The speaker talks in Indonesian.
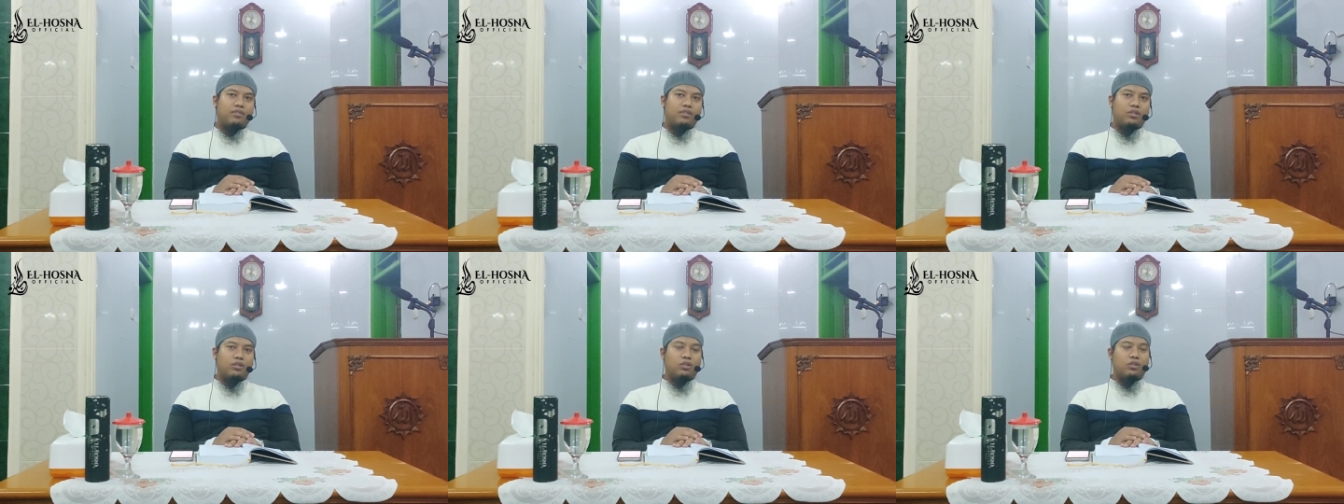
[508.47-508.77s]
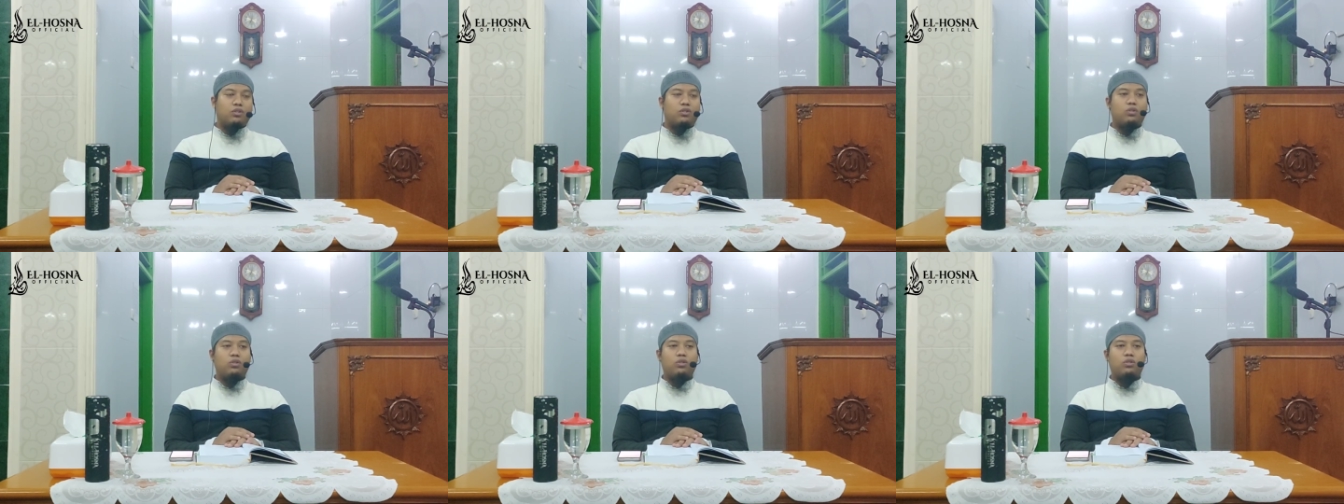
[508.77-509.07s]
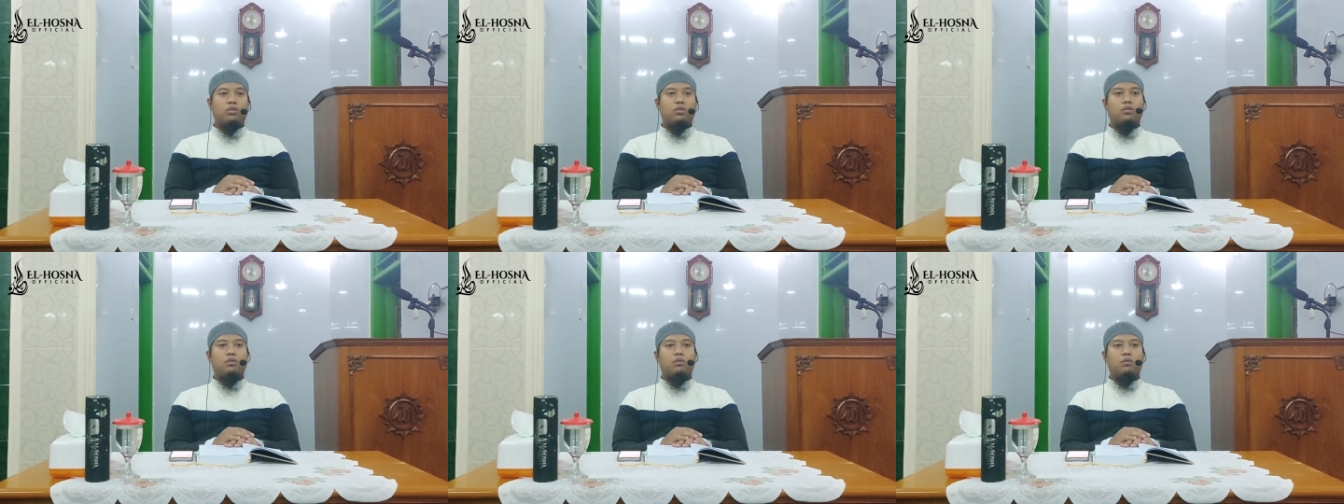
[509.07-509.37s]

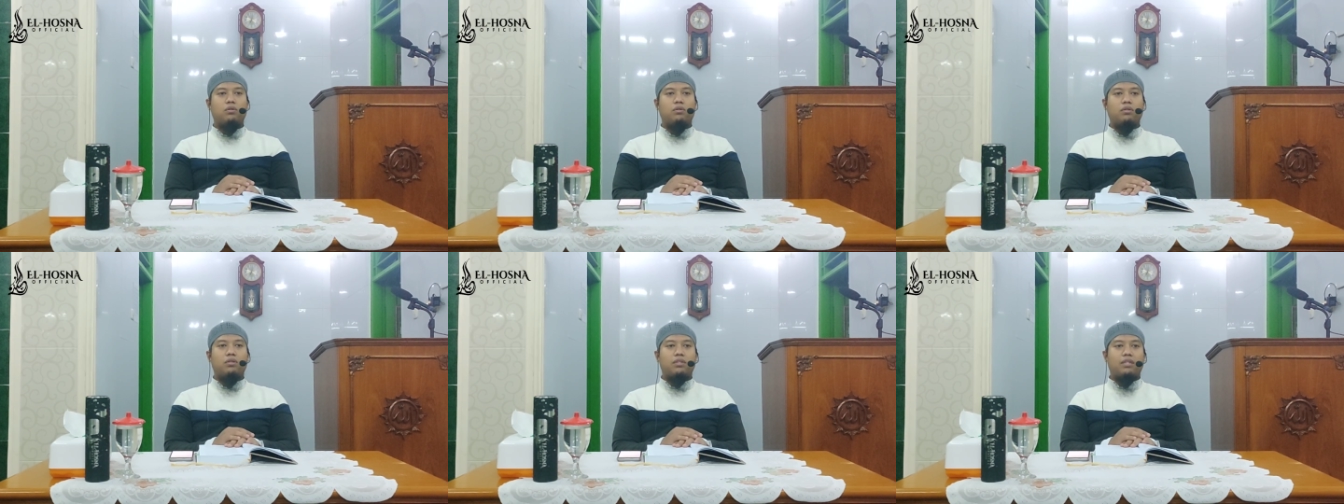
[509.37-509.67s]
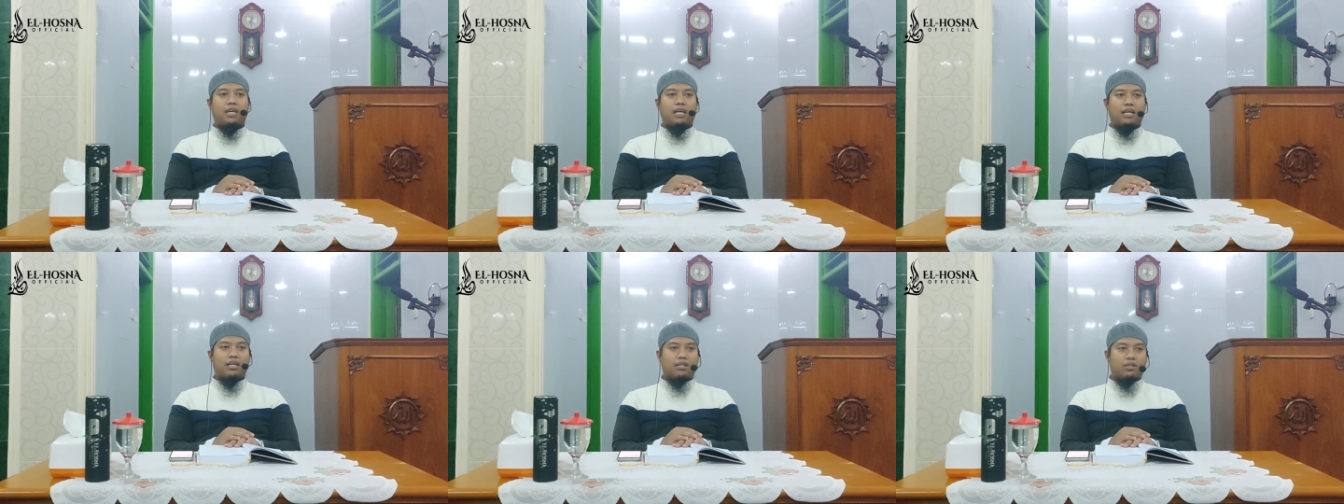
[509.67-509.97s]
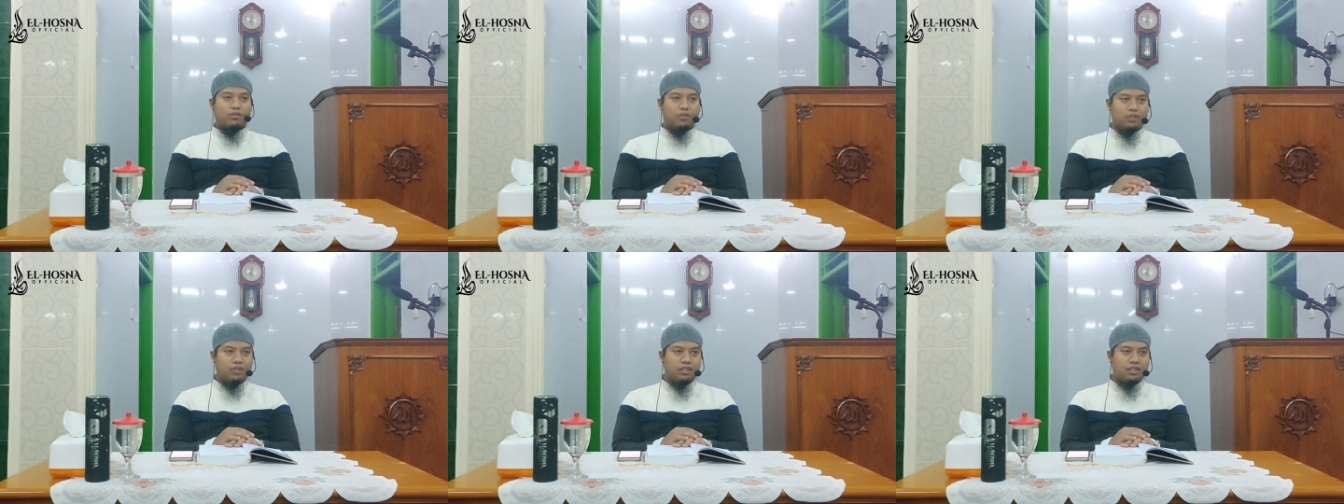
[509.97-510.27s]
untuk
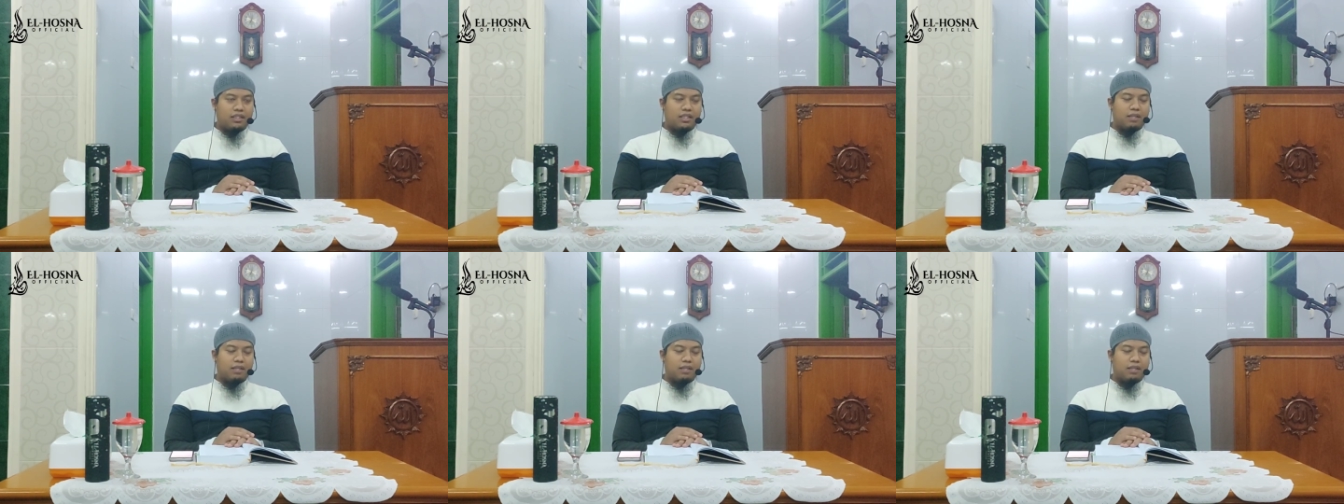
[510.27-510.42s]
takut